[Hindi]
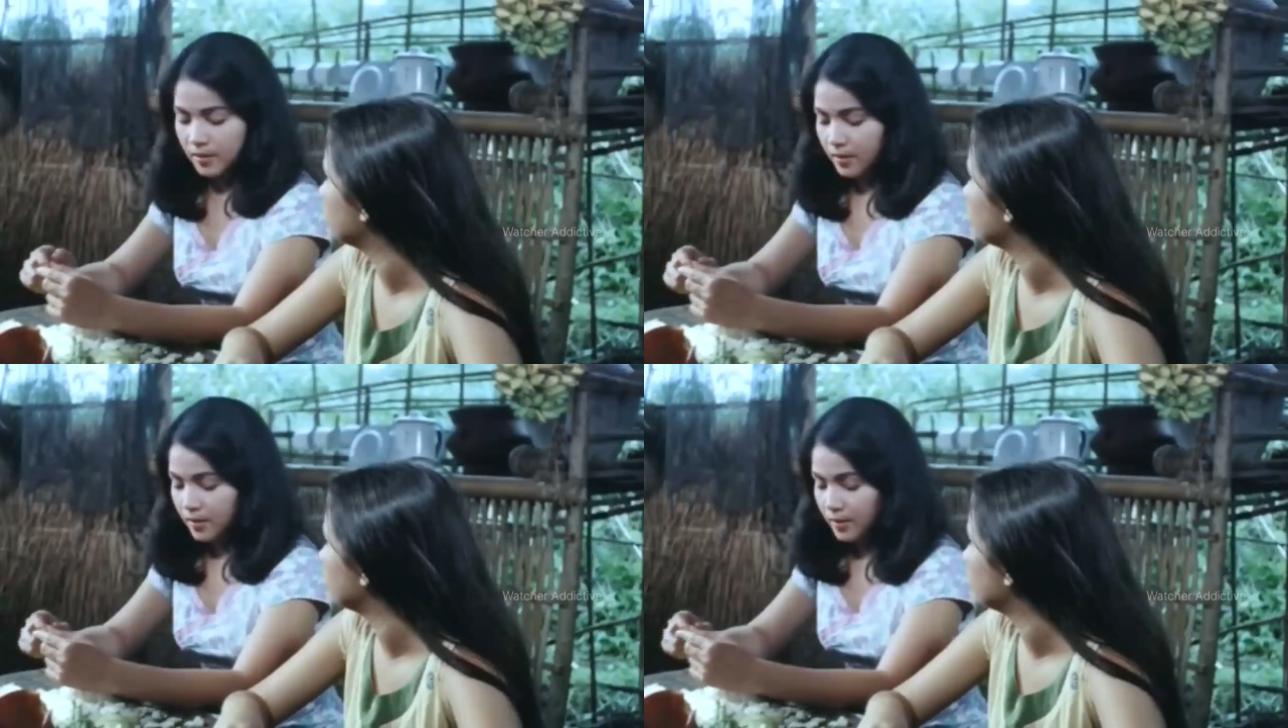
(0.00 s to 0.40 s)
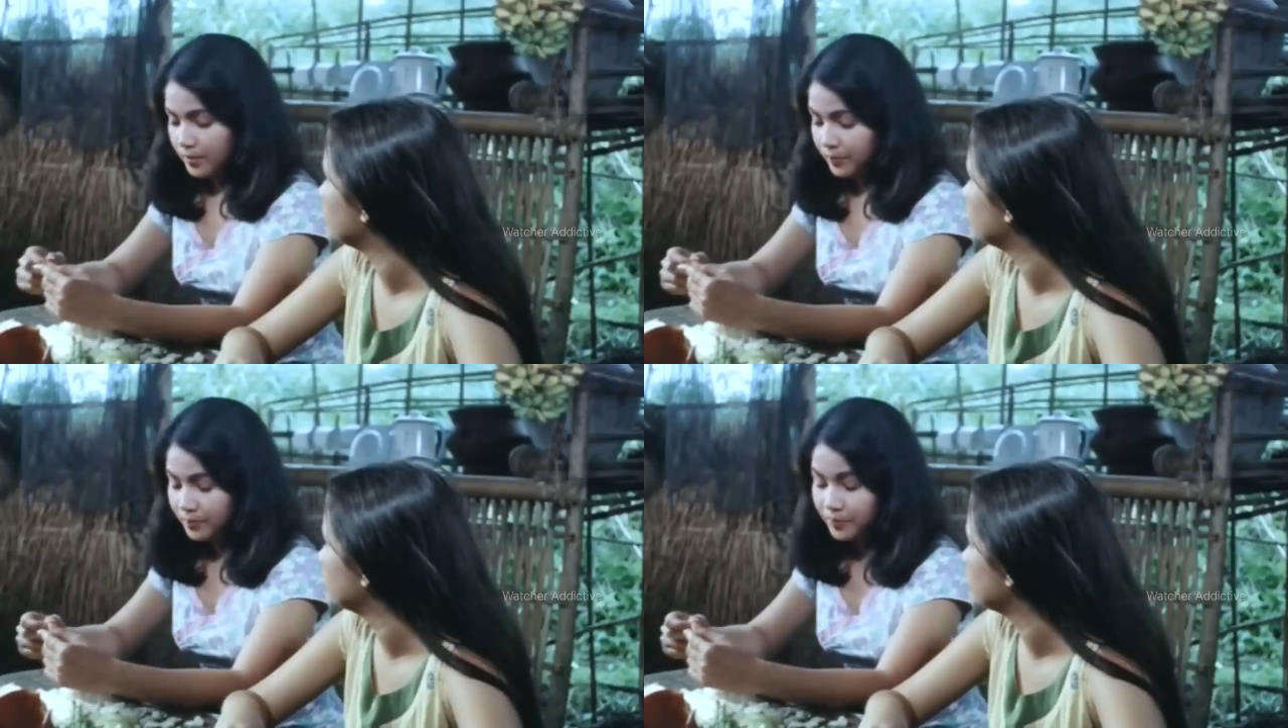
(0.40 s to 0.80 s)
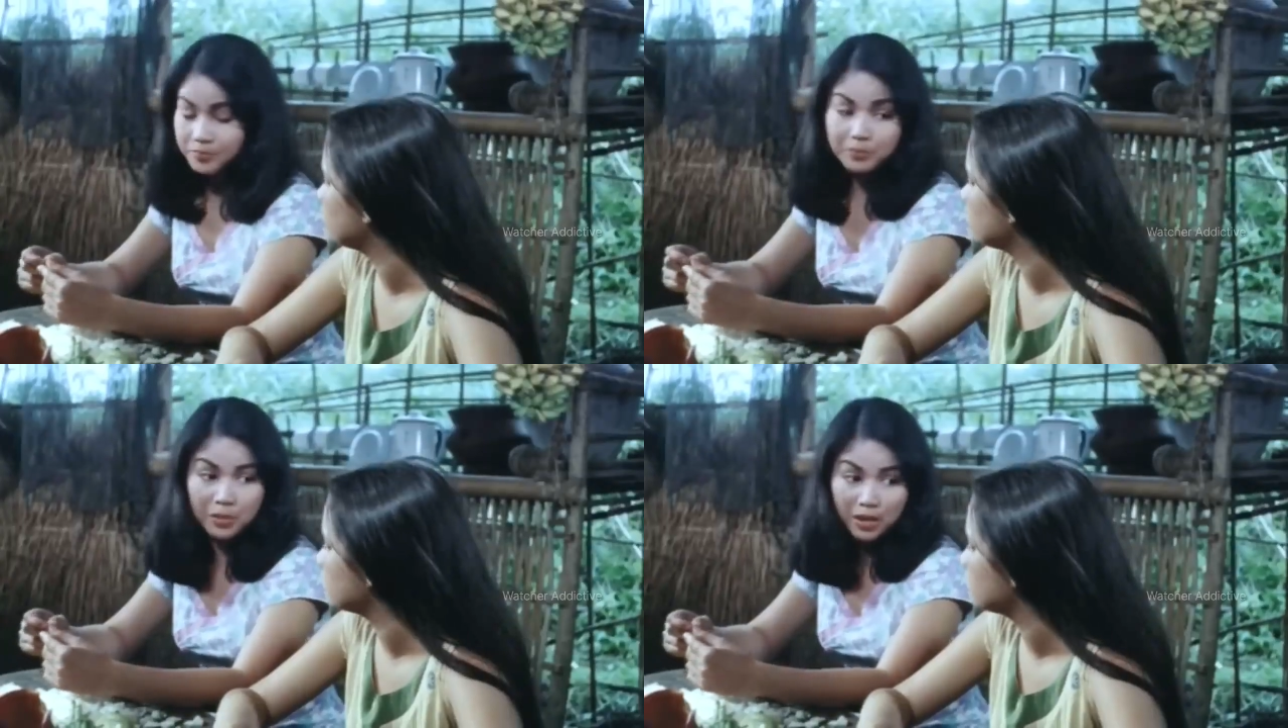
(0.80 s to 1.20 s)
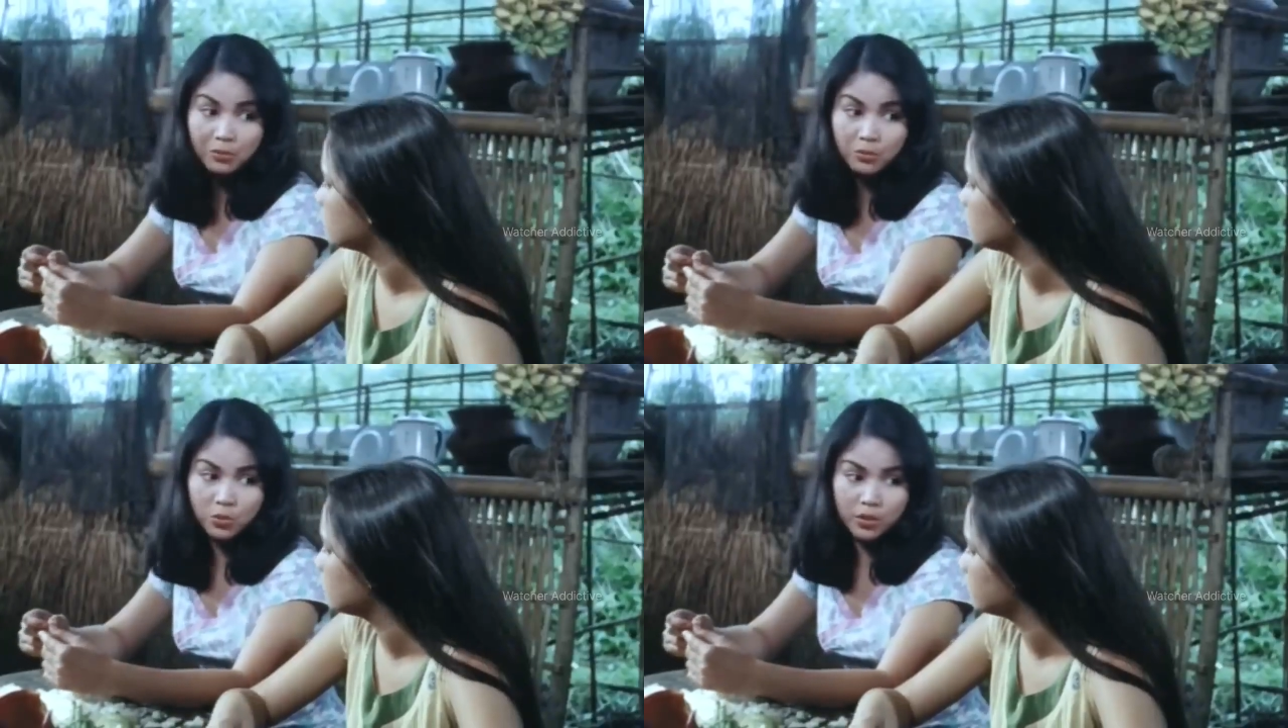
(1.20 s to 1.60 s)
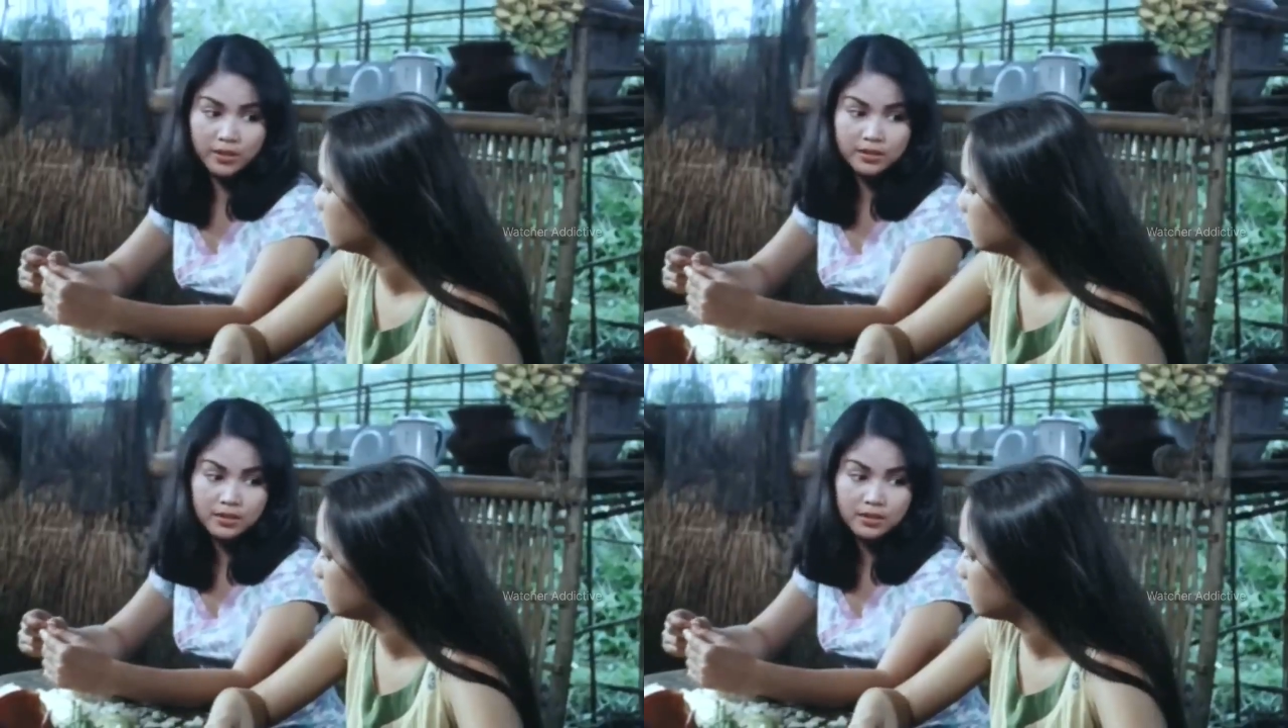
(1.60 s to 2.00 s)
रहे हैं उसकी बातें सुनकर
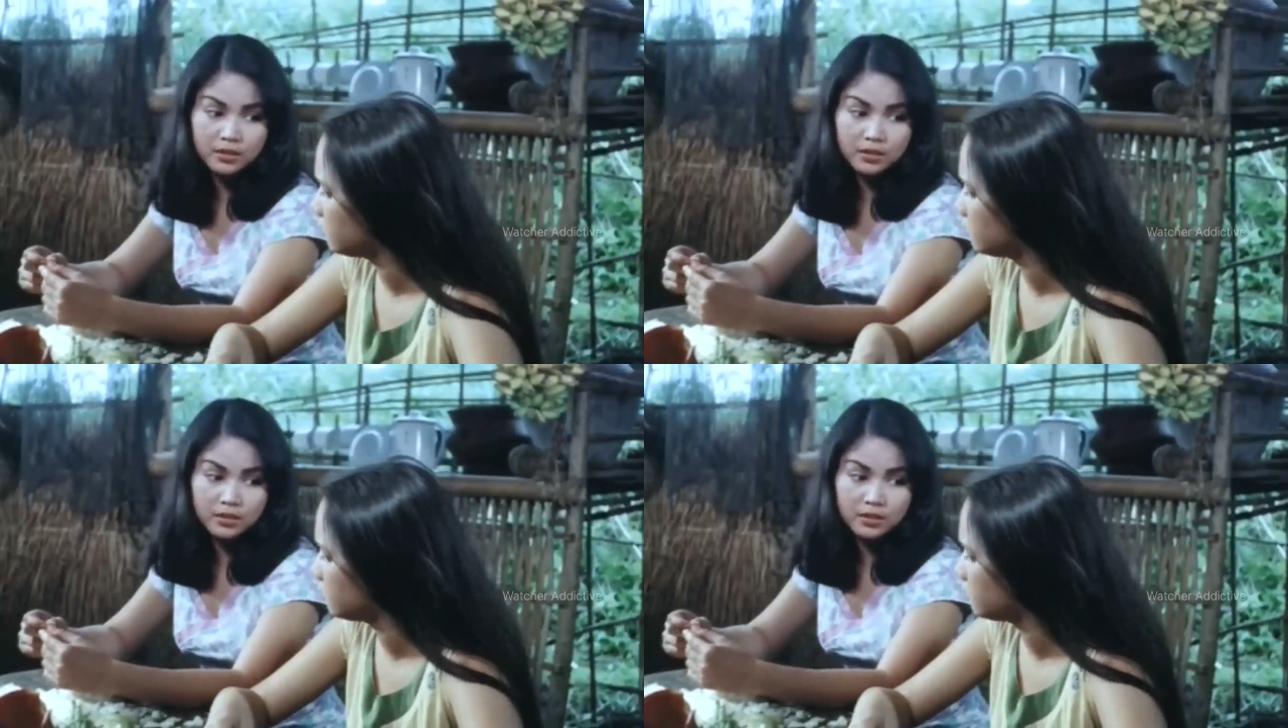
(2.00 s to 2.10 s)
दोनों